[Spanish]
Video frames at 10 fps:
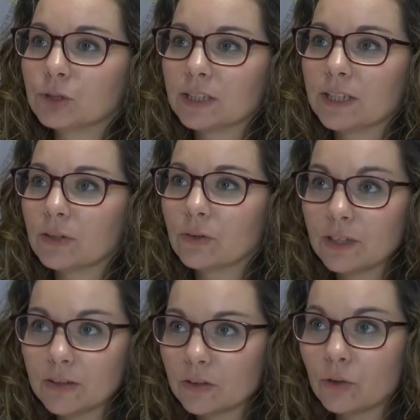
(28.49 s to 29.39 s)
pues, de
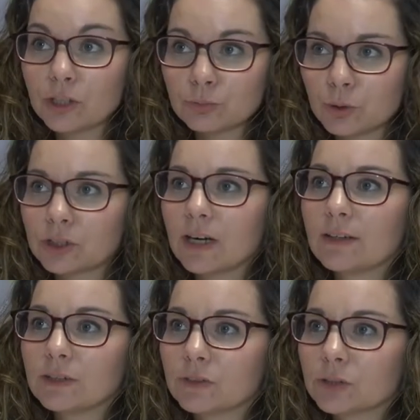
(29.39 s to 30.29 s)
conciliación
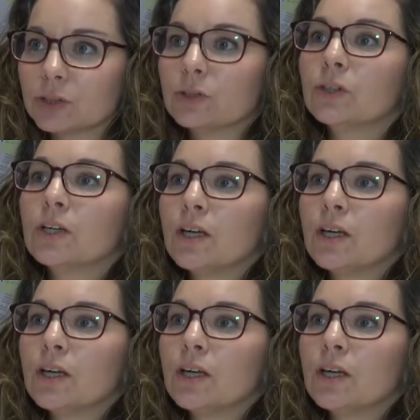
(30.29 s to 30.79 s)
corresponsable, todo esto